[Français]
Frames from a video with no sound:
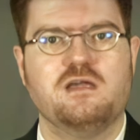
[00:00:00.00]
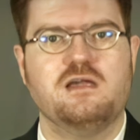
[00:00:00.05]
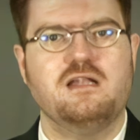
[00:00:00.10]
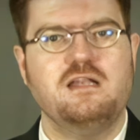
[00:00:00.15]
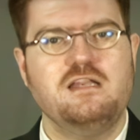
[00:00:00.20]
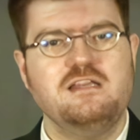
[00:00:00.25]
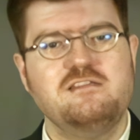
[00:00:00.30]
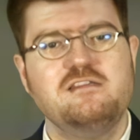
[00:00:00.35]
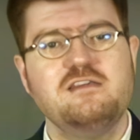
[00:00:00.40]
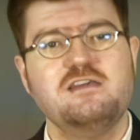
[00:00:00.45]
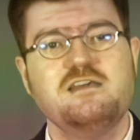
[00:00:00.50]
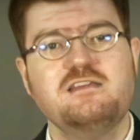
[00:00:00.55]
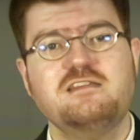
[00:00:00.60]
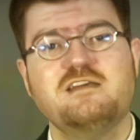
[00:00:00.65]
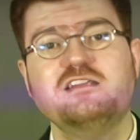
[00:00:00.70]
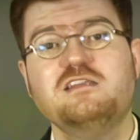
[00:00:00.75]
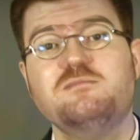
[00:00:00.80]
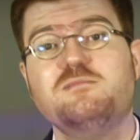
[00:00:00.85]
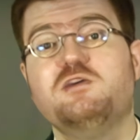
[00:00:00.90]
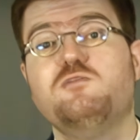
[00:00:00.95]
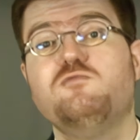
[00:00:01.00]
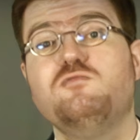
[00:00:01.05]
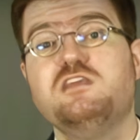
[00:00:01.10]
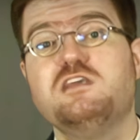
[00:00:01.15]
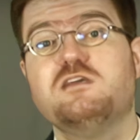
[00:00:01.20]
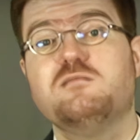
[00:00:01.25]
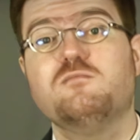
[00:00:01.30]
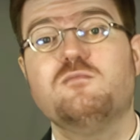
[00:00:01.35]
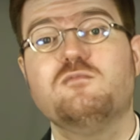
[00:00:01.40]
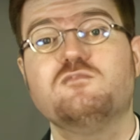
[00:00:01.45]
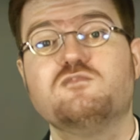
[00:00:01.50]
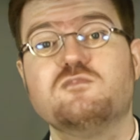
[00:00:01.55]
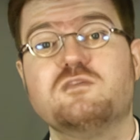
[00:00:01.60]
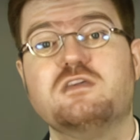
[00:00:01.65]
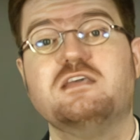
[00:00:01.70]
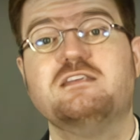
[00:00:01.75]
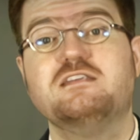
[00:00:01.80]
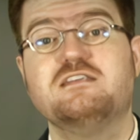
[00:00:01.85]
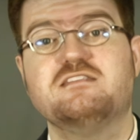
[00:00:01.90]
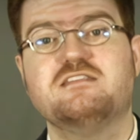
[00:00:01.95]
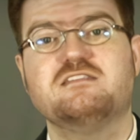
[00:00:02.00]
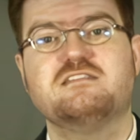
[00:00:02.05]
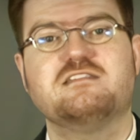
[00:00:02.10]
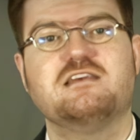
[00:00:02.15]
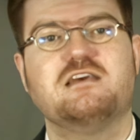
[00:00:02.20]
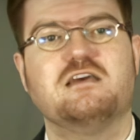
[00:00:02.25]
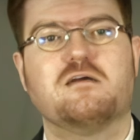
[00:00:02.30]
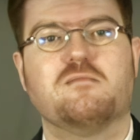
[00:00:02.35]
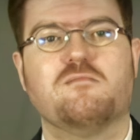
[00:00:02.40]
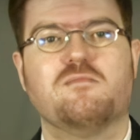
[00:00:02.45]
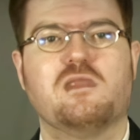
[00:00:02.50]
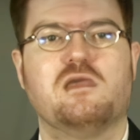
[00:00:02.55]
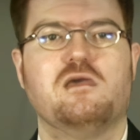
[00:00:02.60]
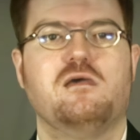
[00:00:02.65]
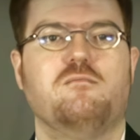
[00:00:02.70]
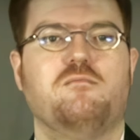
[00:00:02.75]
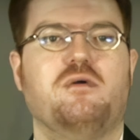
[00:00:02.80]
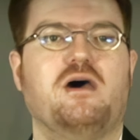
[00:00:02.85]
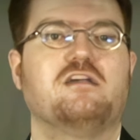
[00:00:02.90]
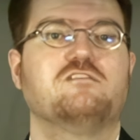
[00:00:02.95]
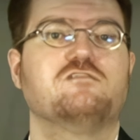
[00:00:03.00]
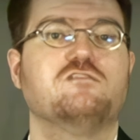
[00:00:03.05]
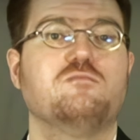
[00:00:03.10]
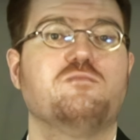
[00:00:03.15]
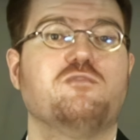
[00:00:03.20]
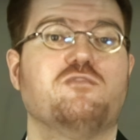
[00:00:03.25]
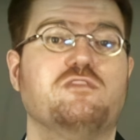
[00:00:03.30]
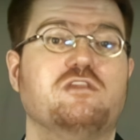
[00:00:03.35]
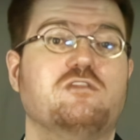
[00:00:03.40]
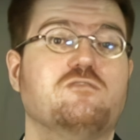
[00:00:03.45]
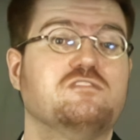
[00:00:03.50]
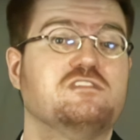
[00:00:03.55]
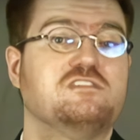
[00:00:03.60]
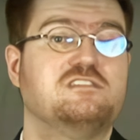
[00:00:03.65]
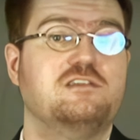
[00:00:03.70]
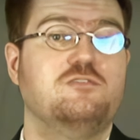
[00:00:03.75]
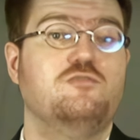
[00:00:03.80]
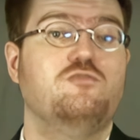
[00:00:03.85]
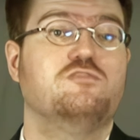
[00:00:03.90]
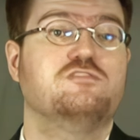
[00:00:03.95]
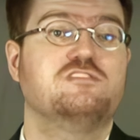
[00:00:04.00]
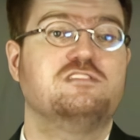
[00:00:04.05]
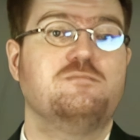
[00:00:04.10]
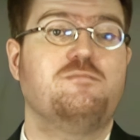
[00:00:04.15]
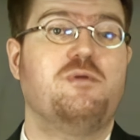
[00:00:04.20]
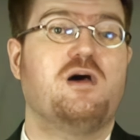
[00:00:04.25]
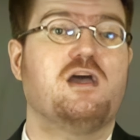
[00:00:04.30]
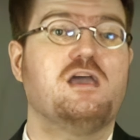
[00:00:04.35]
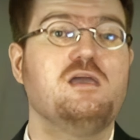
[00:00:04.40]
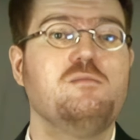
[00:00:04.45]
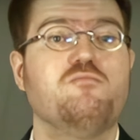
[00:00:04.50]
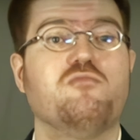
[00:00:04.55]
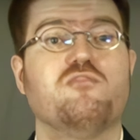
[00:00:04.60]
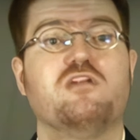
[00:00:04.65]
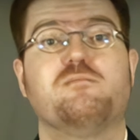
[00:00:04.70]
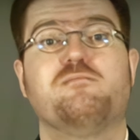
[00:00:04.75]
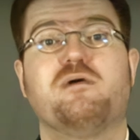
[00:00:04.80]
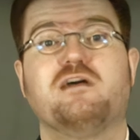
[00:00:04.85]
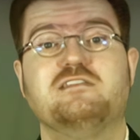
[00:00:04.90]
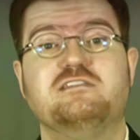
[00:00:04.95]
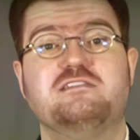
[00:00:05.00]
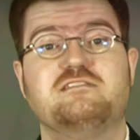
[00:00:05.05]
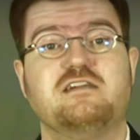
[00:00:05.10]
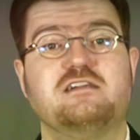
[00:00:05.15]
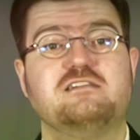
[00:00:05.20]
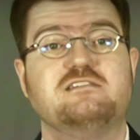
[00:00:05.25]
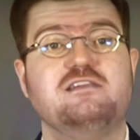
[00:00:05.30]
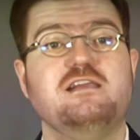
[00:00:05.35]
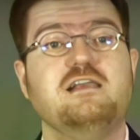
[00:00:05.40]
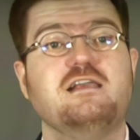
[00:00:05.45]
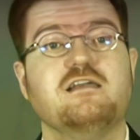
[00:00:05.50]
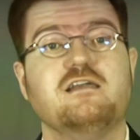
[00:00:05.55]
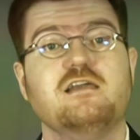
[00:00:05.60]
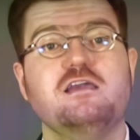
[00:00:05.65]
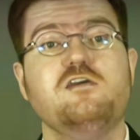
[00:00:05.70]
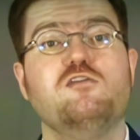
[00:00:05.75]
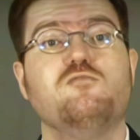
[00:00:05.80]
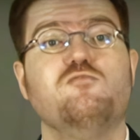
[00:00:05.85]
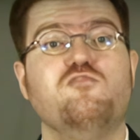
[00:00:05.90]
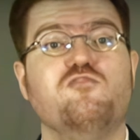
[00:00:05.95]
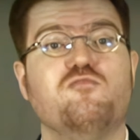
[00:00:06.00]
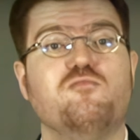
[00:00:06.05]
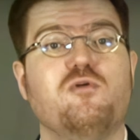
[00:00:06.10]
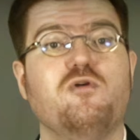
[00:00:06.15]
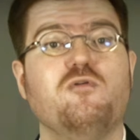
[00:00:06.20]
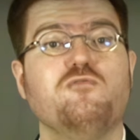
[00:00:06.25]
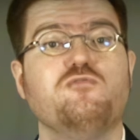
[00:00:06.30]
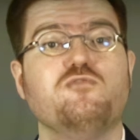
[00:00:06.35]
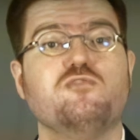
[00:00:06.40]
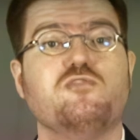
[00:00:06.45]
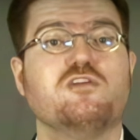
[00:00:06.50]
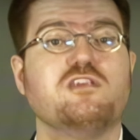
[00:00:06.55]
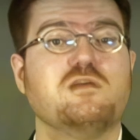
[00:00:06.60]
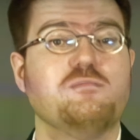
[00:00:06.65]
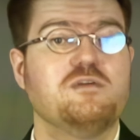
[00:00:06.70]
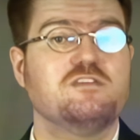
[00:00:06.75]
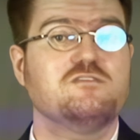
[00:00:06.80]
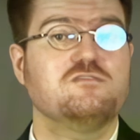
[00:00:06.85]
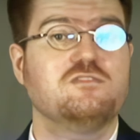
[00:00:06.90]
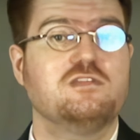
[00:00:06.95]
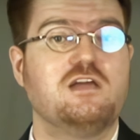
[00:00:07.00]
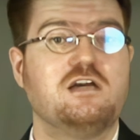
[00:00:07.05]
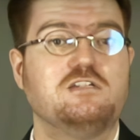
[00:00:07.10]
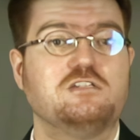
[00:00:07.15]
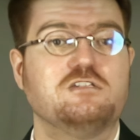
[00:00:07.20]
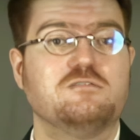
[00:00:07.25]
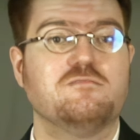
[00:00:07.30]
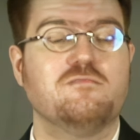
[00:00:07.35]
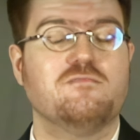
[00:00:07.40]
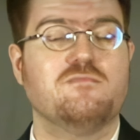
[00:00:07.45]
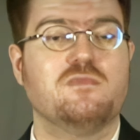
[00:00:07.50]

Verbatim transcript: L'idée est d'animer uniquement ce qui est nécessaire, par exemple en ayant des cellulos séparés pour les parties statiques et en mouvement du corps d'un personnage.